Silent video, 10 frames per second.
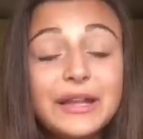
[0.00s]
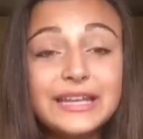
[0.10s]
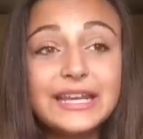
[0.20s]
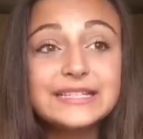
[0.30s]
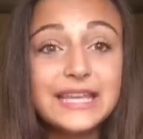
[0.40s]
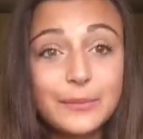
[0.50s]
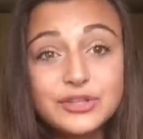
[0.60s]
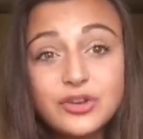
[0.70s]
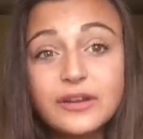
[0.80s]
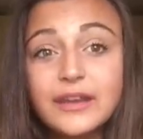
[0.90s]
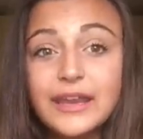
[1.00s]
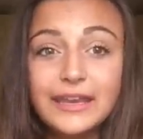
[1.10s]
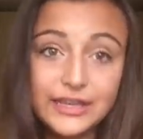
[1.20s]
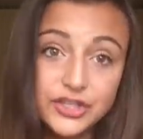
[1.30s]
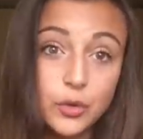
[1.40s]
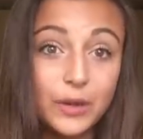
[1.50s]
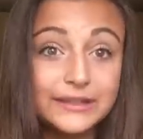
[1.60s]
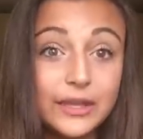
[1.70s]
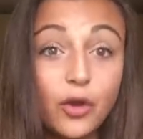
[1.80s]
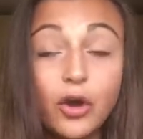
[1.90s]
padre che si chiama John e ne ha
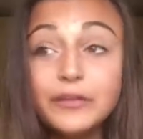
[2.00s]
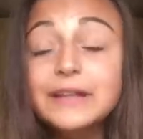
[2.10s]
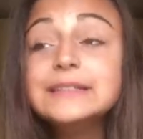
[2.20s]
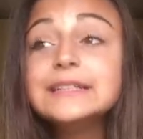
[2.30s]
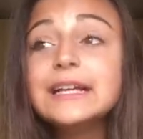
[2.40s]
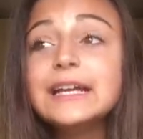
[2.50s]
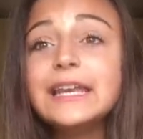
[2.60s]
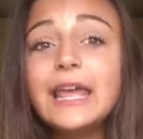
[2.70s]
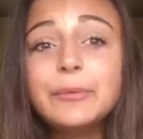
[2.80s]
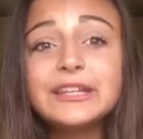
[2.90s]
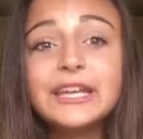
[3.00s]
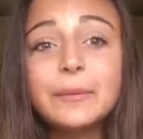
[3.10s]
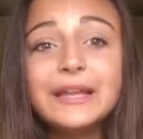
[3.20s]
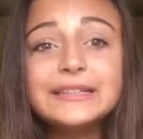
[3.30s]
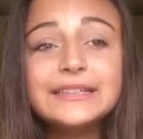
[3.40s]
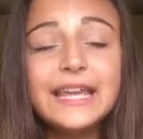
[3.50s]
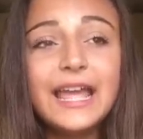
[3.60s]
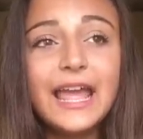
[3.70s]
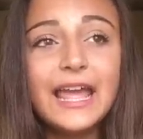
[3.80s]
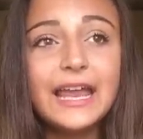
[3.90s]
59. Lei
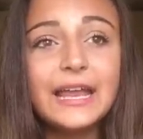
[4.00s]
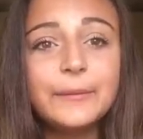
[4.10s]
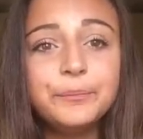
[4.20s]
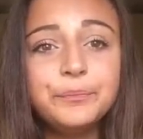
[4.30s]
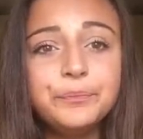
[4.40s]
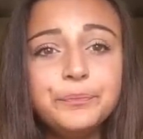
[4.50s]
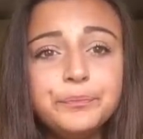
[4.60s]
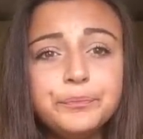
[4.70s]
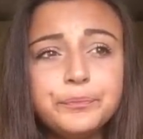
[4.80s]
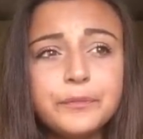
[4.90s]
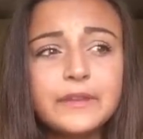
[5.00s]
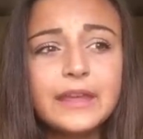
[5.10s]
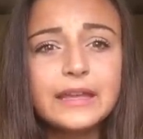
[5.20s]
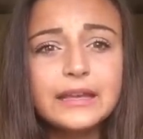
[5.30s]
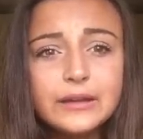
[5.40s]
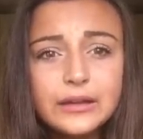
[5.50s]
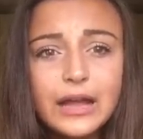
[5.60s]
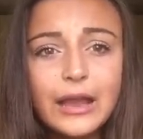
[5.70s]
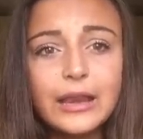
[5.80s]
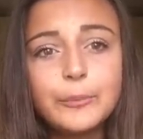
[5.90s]
praticamente è, mm,
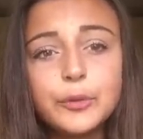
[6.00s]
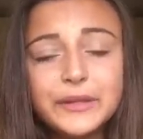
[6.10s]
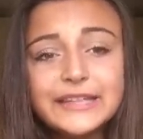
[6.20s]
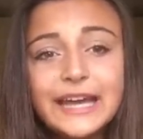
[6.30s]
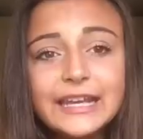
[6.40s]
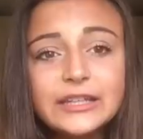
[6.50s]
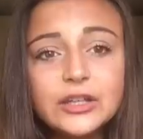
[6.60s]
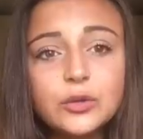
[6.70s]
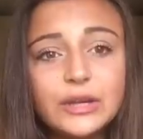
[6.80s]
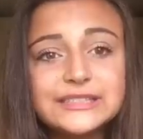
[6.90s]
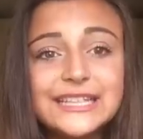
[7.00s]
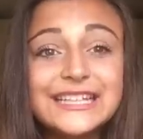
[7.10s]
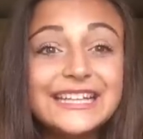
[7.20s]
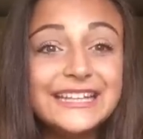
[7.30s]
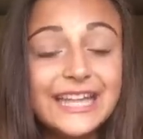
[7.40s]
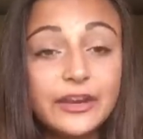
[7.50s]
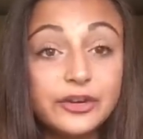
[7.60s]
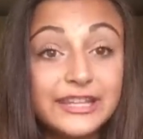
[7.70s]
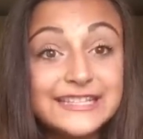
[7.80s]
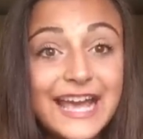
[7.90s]
eh, è la proprietaria di un'azienda di
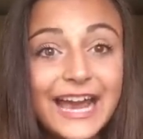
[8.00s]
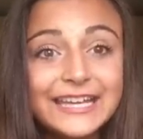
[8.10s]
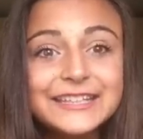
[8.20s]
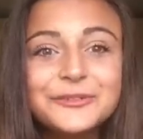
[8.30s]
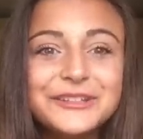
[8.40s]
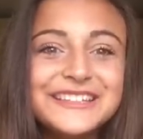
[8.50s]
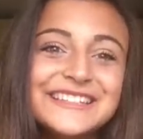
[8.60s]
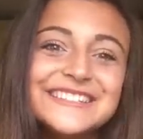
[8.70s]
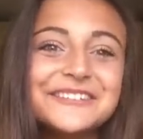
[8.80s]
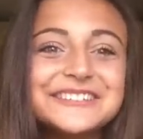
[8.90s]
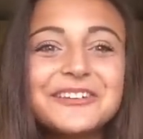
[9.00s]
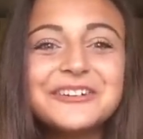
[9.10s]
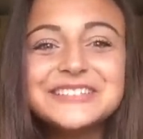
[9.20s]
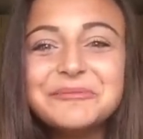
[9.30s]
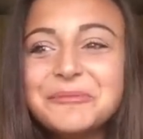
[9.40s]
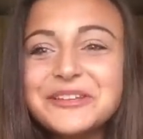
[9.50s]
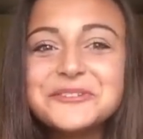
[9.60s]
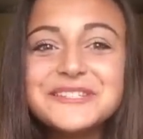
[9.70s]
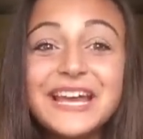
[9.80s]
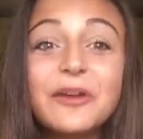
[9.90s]
interior design, quindi già questa cosa mi piace
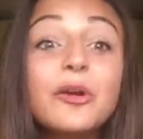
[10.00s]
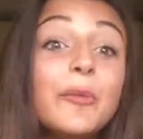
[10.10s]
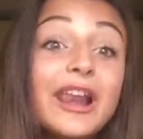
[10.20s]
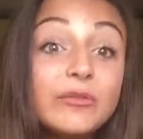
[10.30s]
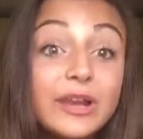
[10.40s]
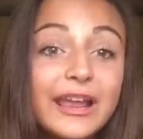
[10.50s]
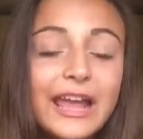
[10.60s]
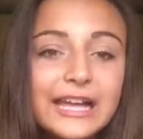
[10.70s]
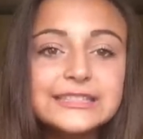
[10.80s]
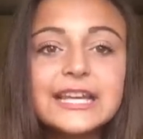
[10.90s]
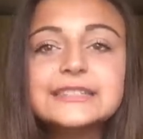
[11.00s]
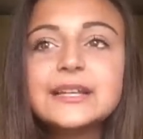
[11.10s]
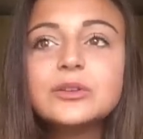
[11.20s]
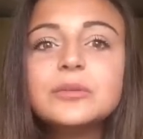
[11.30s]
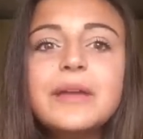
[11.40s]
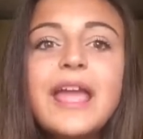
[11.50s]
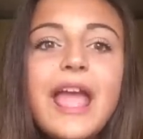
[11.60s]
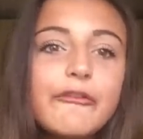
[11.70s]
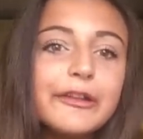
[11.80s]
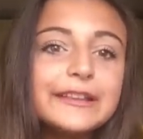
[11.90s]
un sacco, e poi lavora a casa, che secondo me
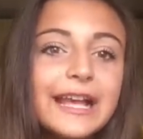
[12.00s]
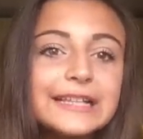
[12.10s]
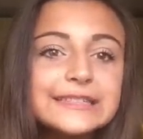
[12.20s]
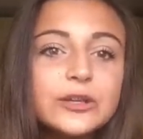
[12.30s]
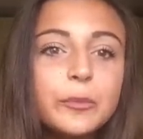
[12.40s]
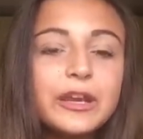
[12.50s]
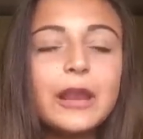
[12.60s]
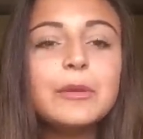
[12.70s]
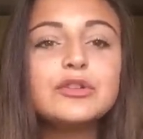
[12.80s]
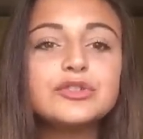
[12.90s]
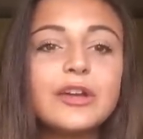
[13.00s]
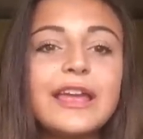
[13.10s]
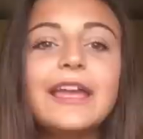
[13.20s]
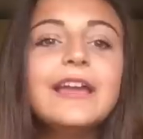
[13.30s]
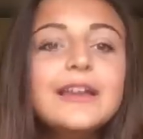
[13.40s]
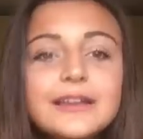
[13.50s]
è fantastico perché almeno so che